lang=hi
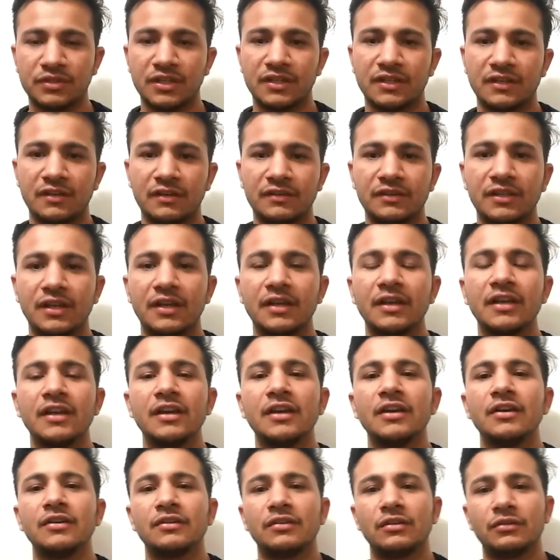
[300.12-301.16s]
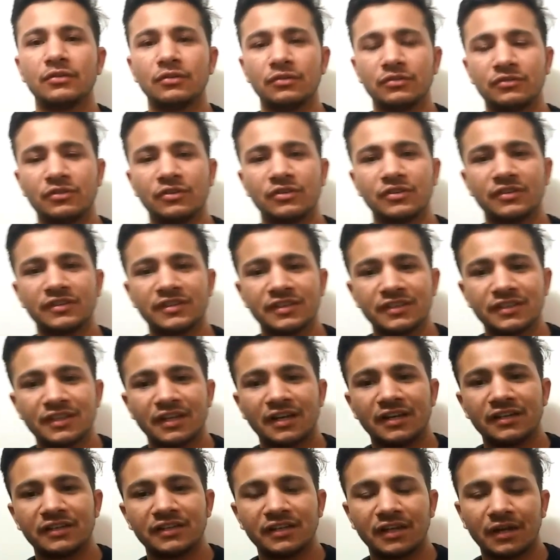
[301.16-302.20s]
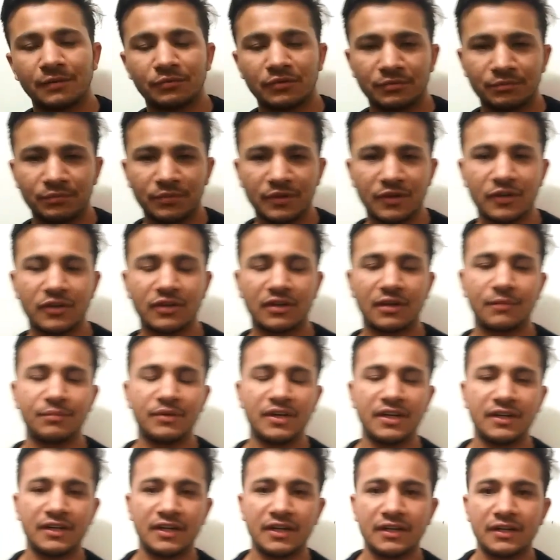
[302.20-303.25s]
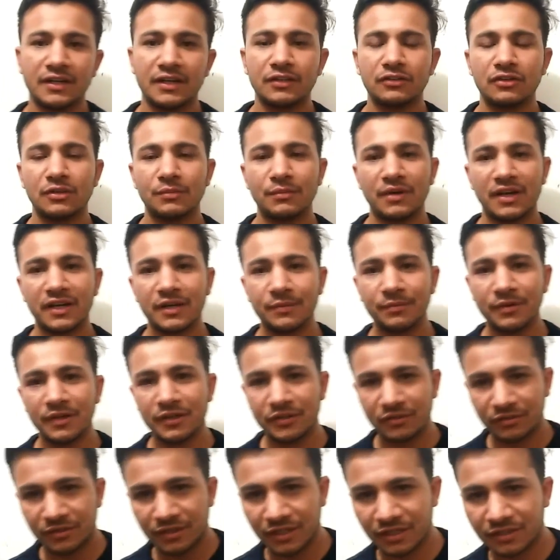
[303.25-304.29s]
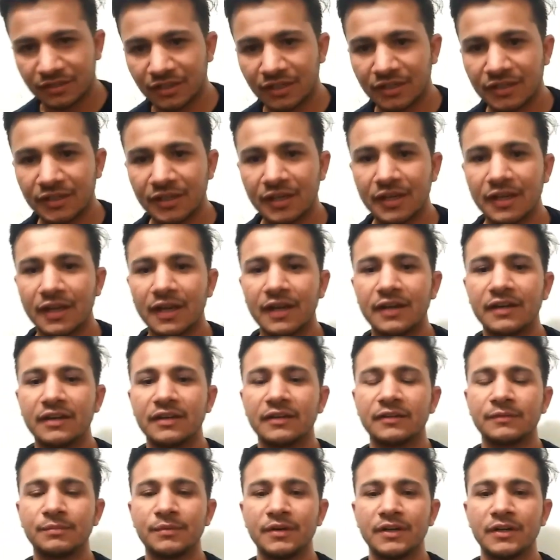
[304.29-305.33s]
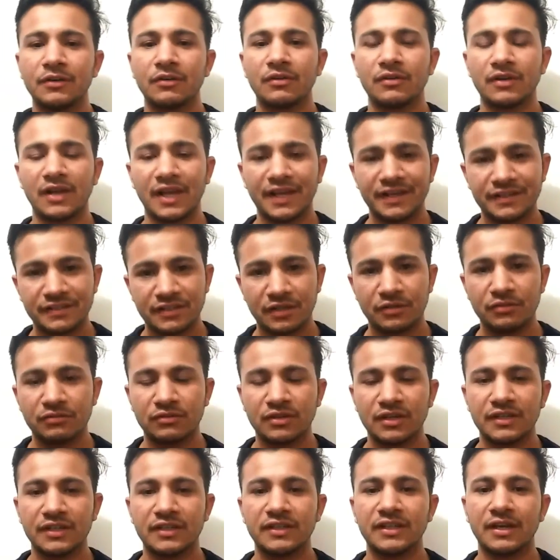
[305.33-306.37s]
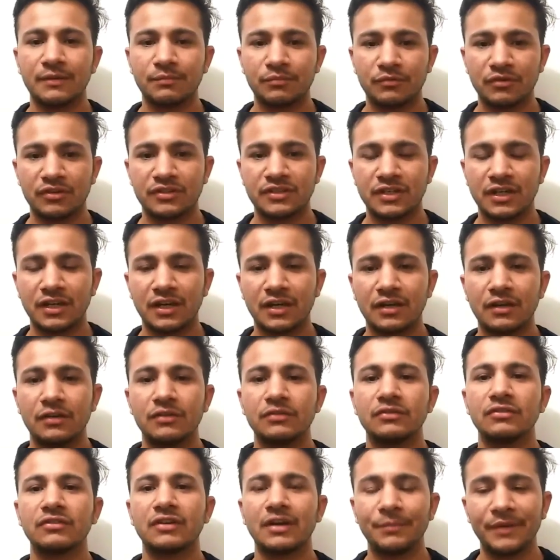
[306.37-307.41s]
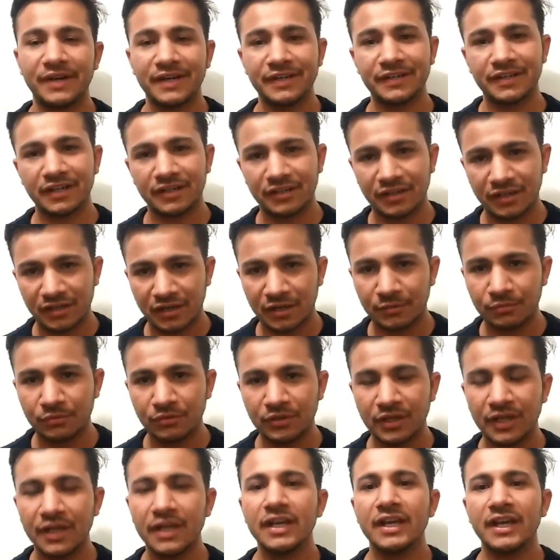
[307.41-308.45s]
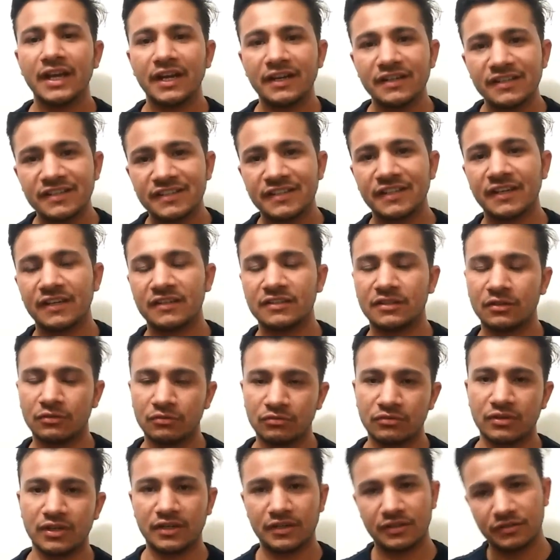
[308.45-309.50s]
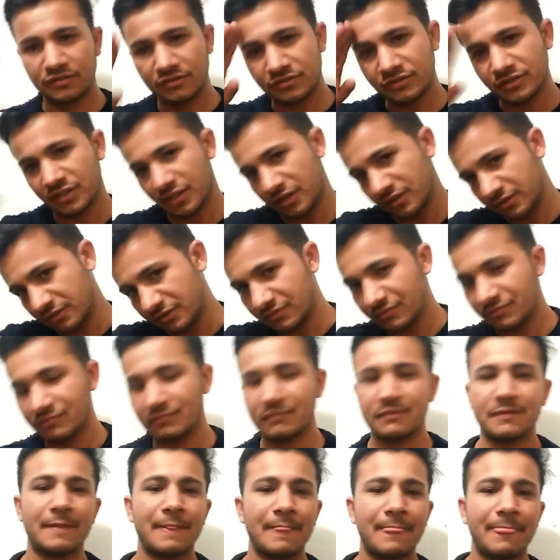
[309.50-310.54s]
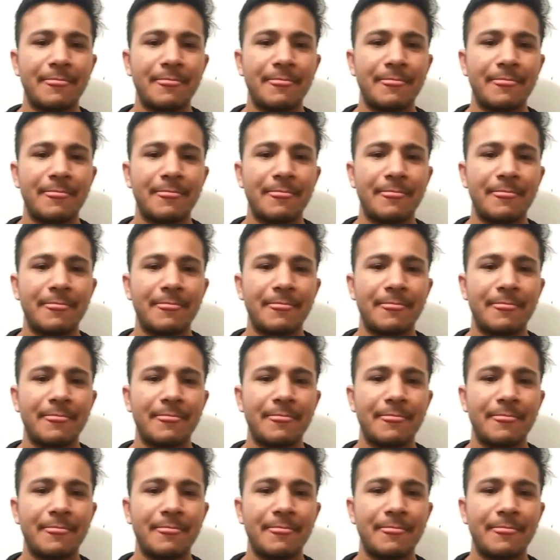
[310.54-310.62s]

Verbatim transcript: में पूछा जा सकता है तो दोस्तों इसी तरह यदि आपको अपडेट रहना है तो हमारे वीडियो देखते रहिए एंड इस वीडियो को लाइक जरूर करिए यदि आपको अच्छा लगा हो तो कमेंट करना ना भूलें एंड शेयर जरूर करें जय हिंद